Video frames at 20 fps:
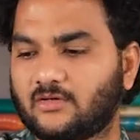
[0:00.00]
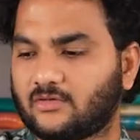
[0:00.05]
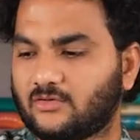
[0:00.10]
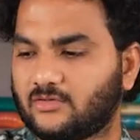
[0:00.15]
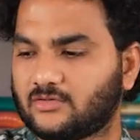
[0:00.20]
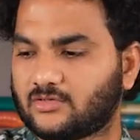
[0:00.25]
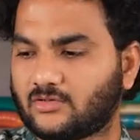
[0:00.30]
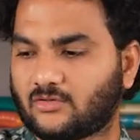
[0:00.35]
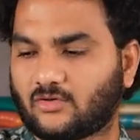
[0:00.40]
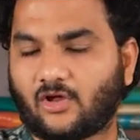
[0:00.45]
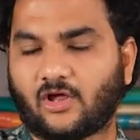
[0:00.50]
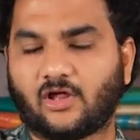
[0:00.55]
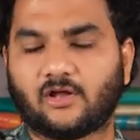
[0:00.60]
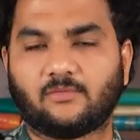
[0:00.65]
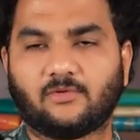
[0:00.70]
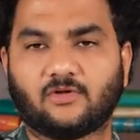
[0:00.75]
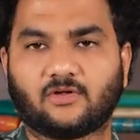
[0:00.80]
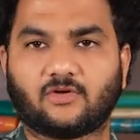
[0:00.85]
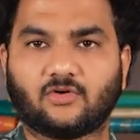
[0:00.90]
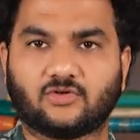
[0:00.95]
కొంచెం రాయల్
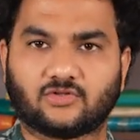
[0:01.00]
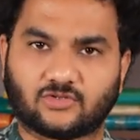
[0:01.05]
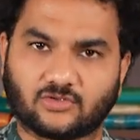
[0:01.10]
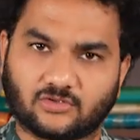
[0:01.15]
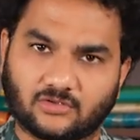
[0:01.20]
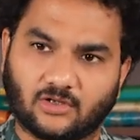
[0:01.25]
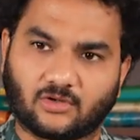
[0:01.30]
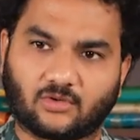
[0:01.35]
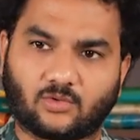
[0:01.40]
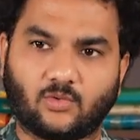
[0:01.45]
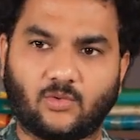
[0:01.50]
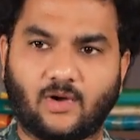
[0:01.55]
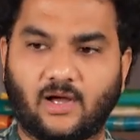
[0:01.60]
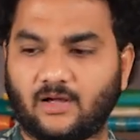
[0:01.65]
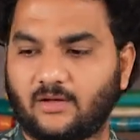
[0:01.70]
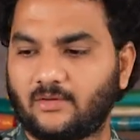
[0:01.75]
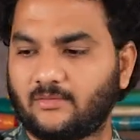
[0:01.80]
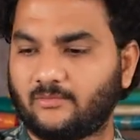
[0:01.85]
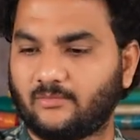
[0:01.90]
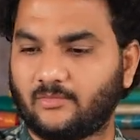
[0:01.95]
బ్లూకి కొంచెం తక్కువ
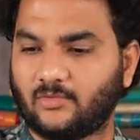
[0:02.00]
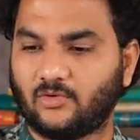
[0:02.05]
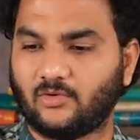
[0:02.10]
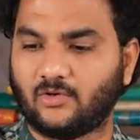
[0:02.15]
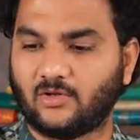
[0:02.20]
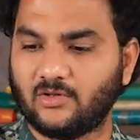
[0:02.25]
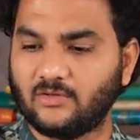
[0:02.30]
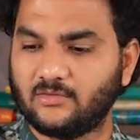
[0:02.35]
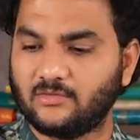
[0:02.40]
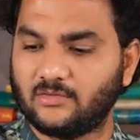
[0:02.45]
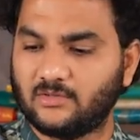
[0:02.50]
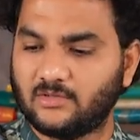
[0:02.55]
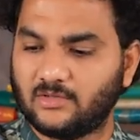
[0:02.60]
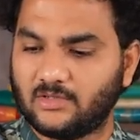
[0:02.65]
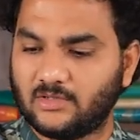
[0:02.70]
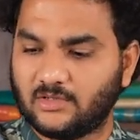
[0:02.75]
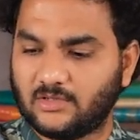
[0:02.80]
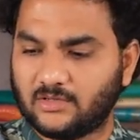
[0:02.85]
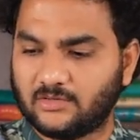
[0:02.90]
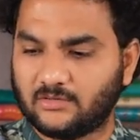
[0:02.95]
బ్లూలో
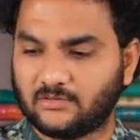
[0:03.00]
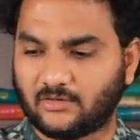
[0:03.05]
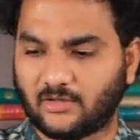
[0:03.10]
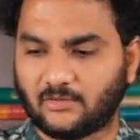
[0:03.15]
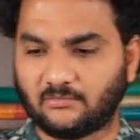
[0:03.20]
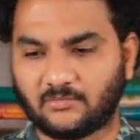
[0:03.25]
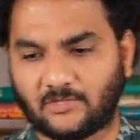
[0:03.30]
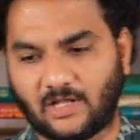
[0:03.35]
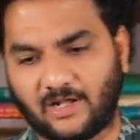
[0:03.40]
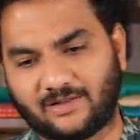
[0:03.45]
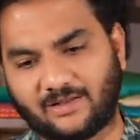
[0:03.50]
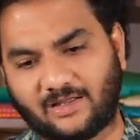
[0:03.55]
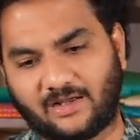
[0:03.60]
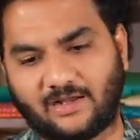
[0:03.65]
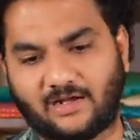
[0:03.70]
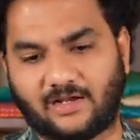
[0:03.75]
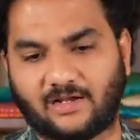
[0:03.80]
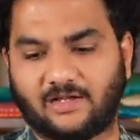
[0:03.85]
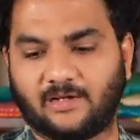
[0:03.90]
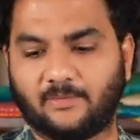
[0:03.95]
సేమ్ దాని
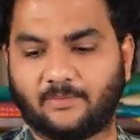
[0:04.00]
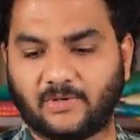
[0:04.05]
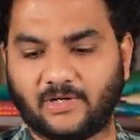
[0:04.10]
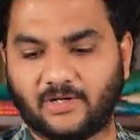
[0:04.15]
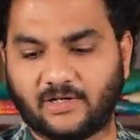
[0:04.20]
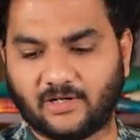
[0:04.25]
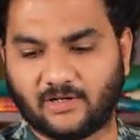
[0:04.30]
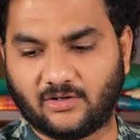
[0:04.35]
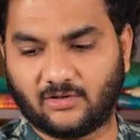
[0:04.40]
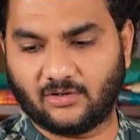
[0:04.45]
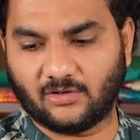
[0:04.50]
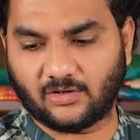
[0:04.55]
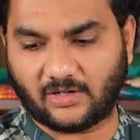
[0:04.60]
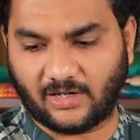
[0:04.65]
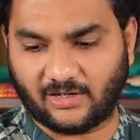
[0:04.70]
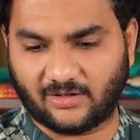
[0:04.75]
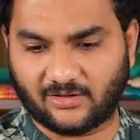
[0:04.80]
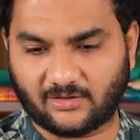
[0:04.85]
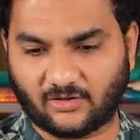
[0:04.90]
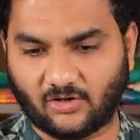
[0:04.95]
తగ్గట్టుగా ప్రింటింగ్లో
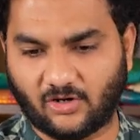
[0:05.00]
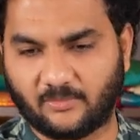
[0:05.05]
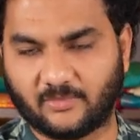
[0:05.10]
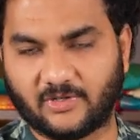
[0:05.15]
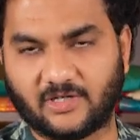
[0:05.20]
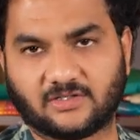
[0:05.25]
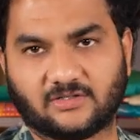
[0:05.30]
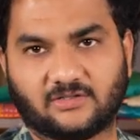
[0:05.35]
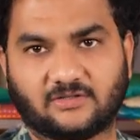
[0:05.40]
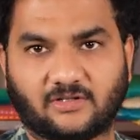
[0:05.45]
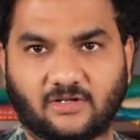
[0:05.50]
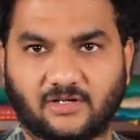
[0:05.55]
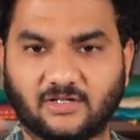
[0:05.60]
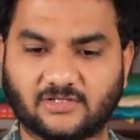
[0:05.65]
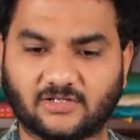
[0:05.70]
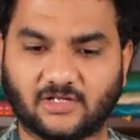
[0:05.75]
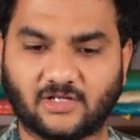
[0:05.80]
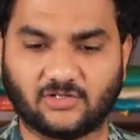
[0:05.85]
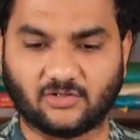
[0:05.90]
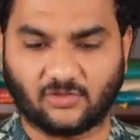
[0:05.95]
కలర్ కాంబినేషన్స్
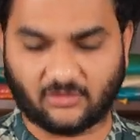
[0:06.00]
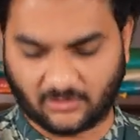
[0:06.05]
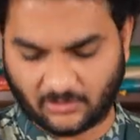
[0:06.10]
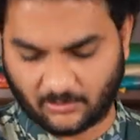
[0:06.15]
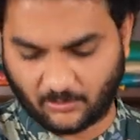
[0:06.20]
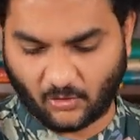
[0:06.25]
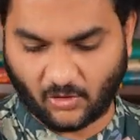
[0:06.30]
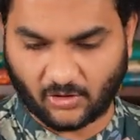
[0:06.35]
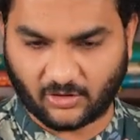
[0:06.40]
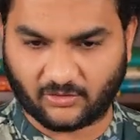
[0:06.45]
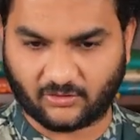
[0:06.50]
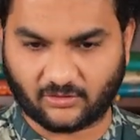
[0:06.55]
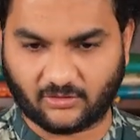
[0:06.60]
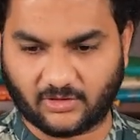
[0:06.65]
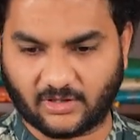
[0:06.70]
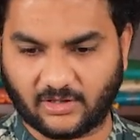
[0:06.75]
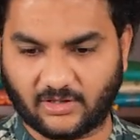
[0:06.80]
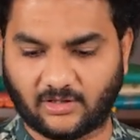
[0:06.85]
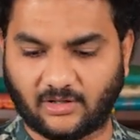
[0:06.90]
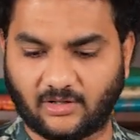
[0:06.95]
అనేవి చేంజ్ అవుతుంది బార్డర్స్
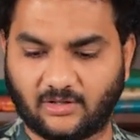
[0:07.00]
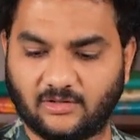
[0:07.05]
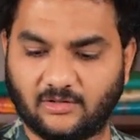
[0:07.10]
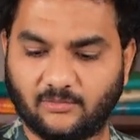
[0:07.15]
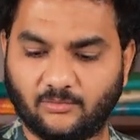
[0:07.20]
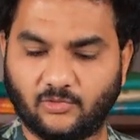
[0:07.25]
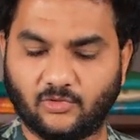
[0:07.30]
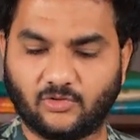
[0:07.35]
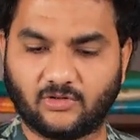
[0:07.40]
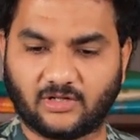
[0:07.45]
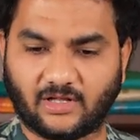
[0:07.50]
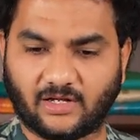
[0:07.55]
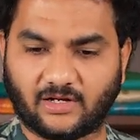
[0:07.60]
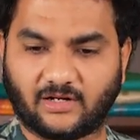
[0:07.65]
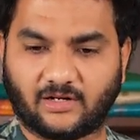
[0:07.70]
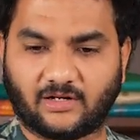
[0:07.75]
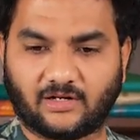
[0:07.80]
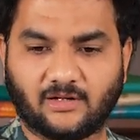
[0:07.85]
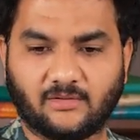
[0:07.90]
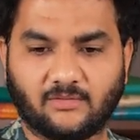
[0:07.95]
కూడా అంతే ఈ బ్లూకి
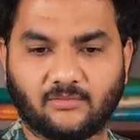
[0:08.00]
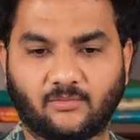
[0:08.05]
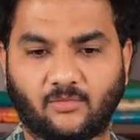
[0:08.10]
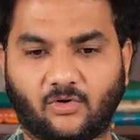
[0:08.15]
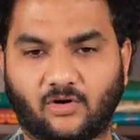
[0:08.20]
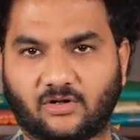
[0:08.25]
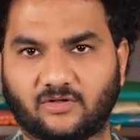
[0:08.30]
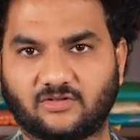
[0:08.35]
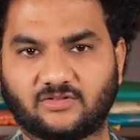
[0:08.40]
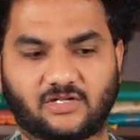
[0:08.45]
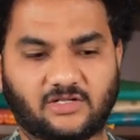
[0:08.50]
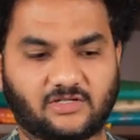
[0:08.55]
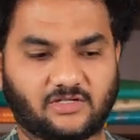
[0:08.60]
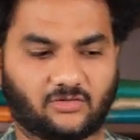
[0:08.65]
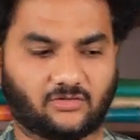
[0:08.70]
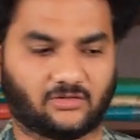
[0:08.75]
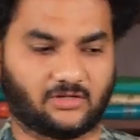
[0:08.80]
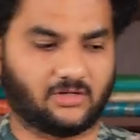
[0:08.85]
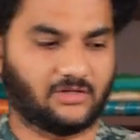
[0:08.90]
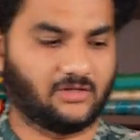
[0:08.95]
తగ్గట్టుగా బార్డర్స్ చేంజ్
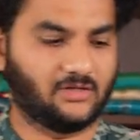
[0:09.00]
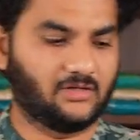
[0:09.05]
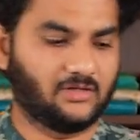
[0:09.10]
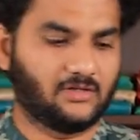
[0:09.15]
అవుతాయి